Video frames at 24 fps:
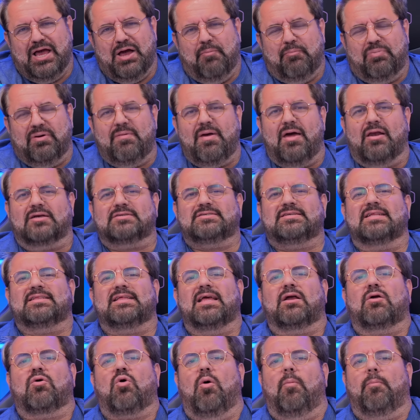Primeiro que você
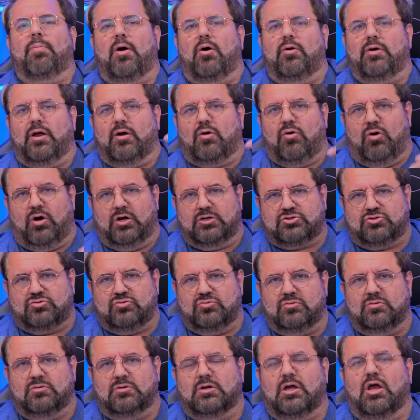tem que comprar o um negócio,
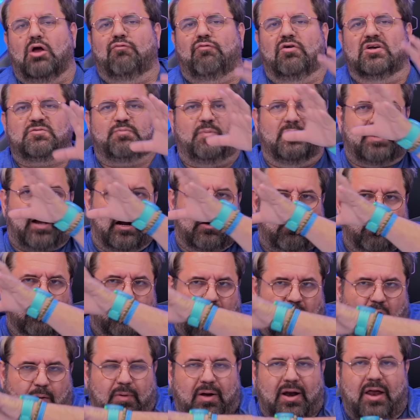eu vou explicar com
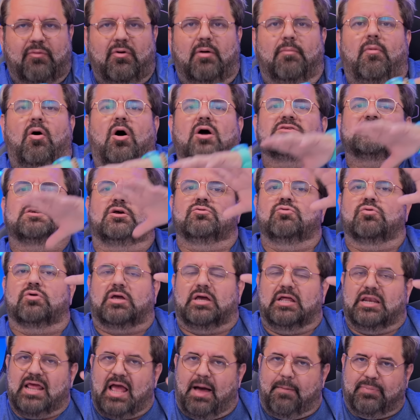calma lá no unboxing, que eu não
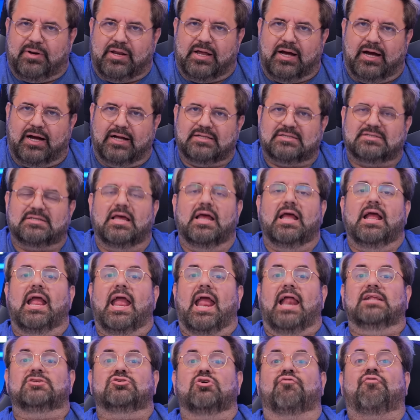queria abrir antes.
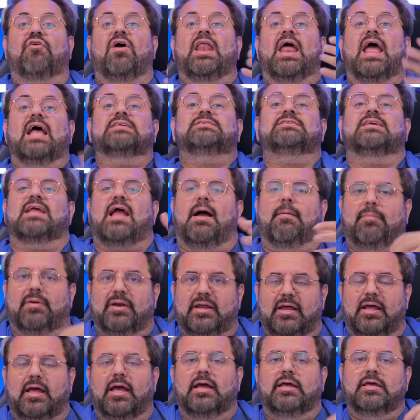Eles oferecem
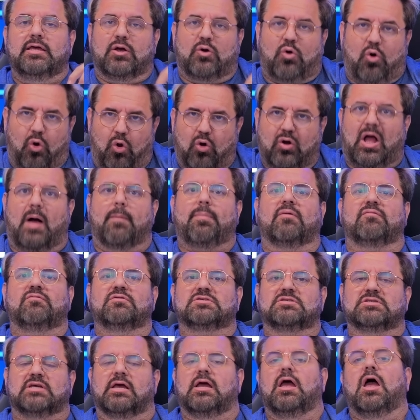abrir e colocar para
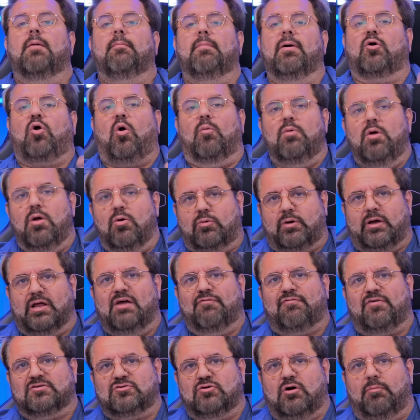você. Mas como eu
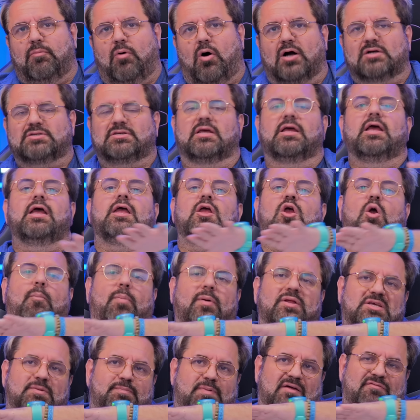queria fazer um unboxing, eu
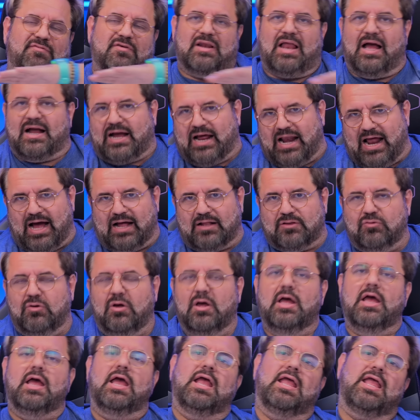pedi para vir lacrado.
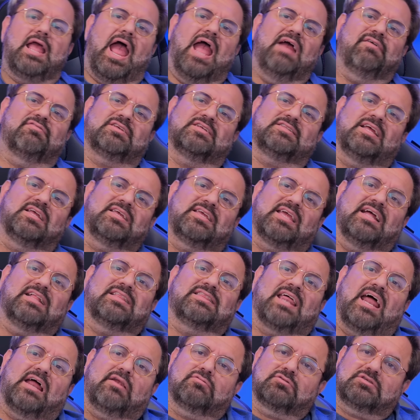E aí você tem que
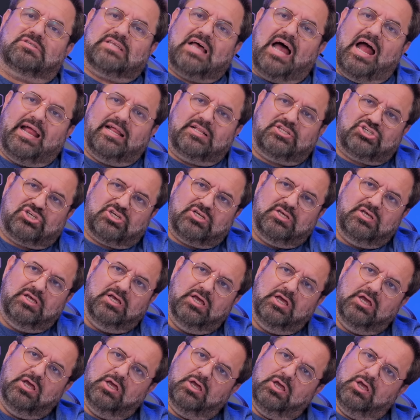entrar num site
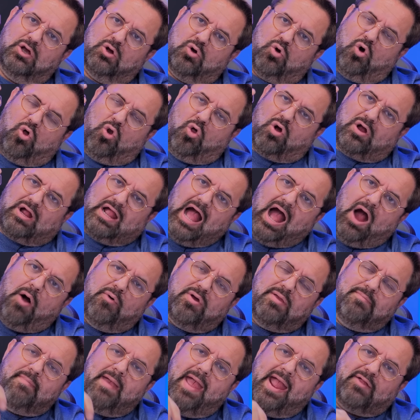colocar
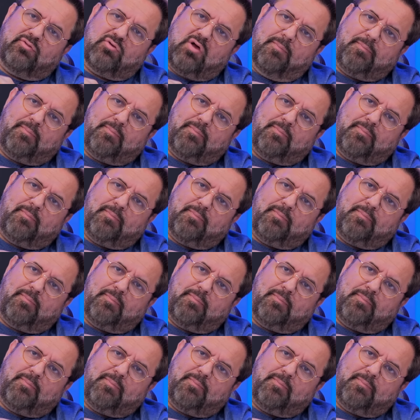o e-mail do